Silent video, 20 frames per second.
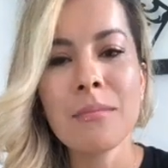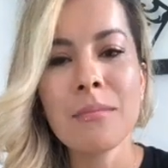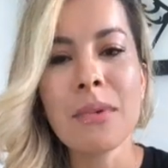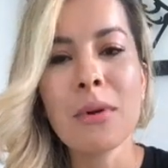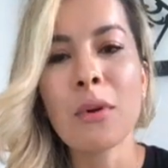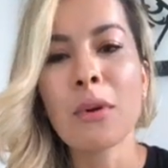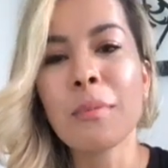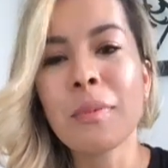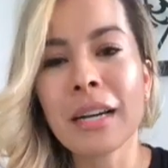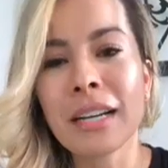
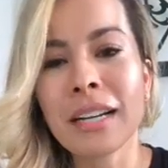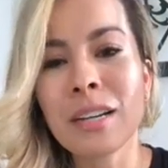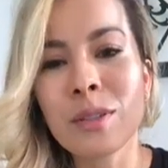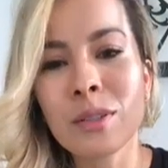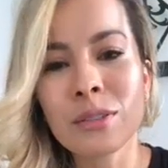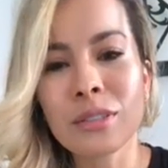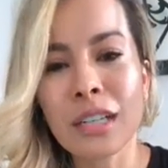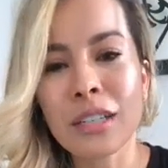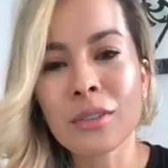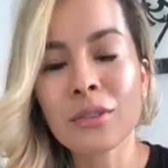me volví a
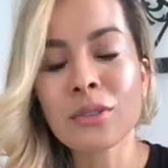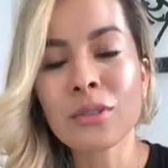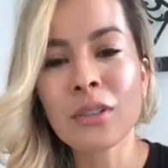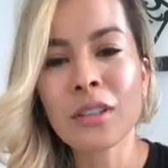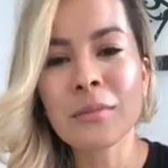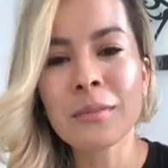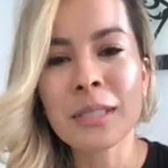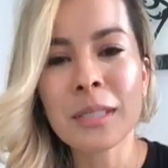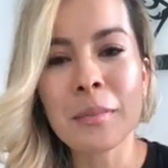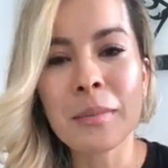reencontrar con
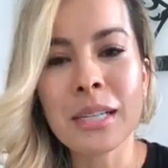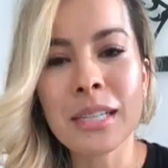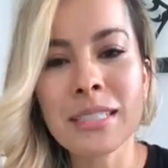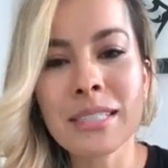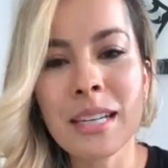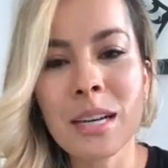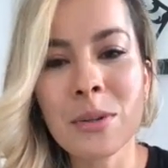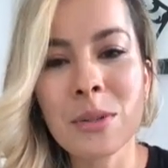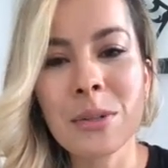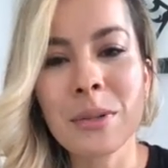todas mis
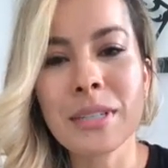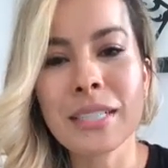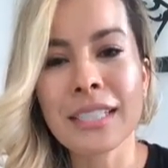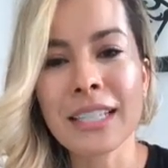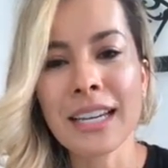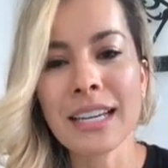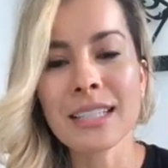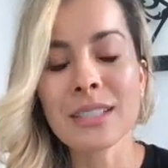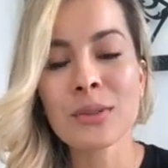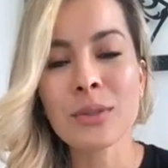amigas de la
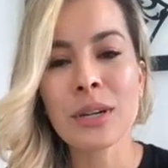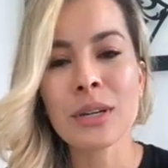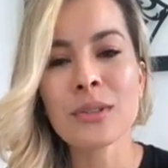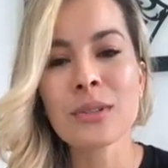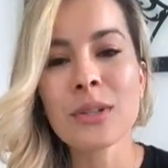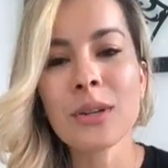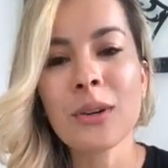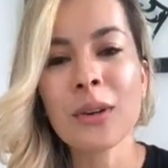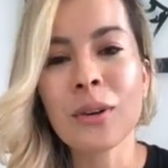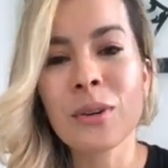universidad que
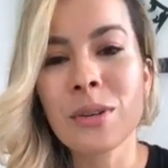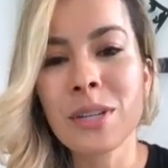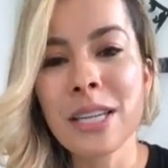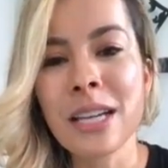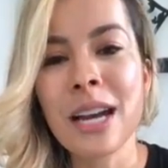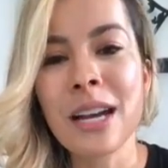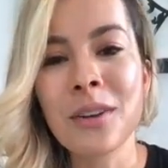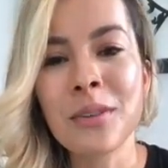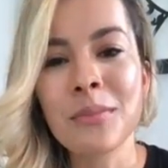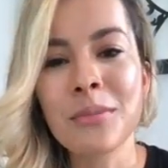estudiaron
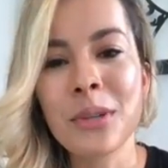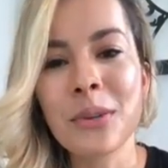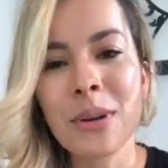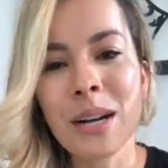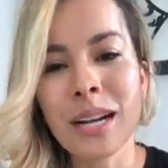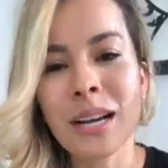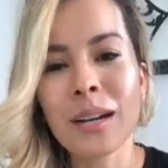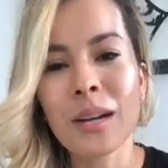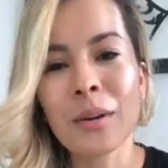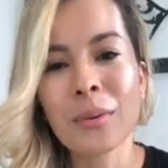psicología
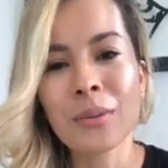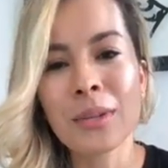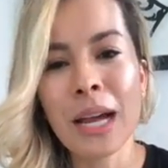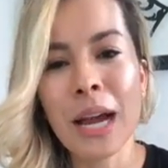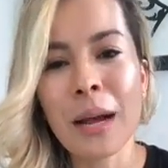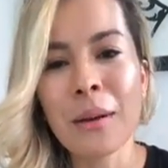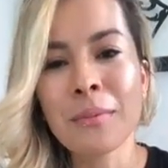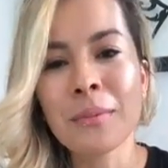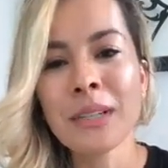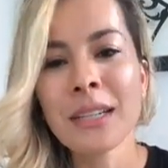conmigo acá en la
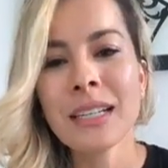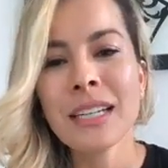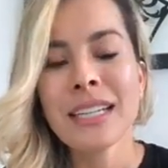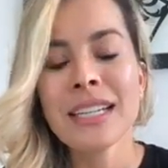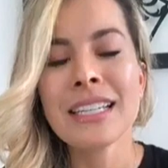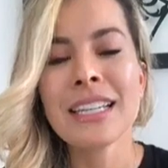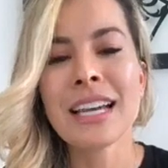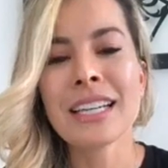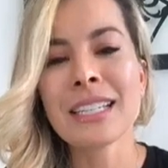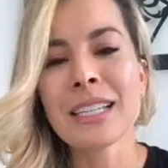UNAP
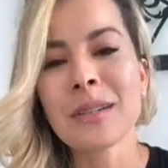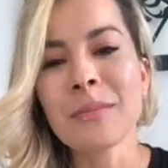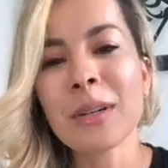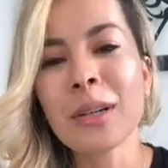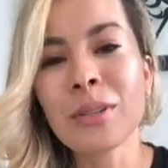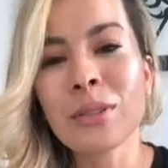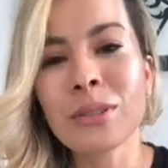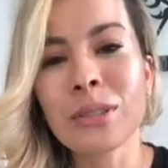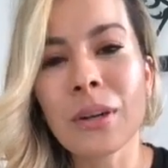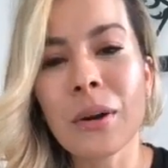y ayer
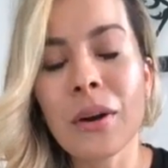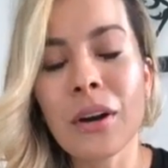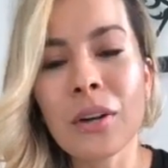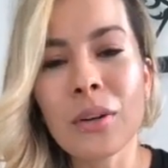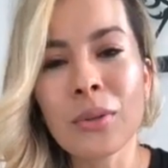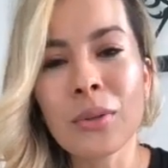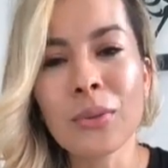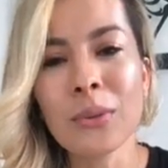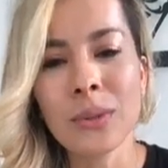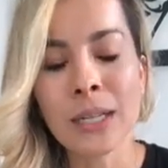me
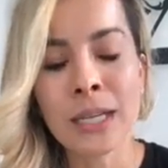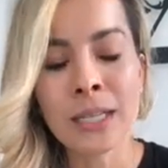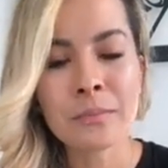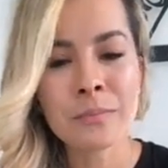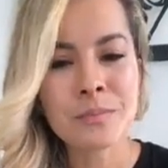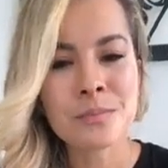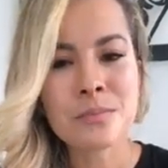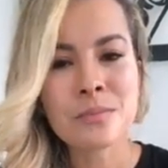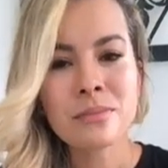encontraba con una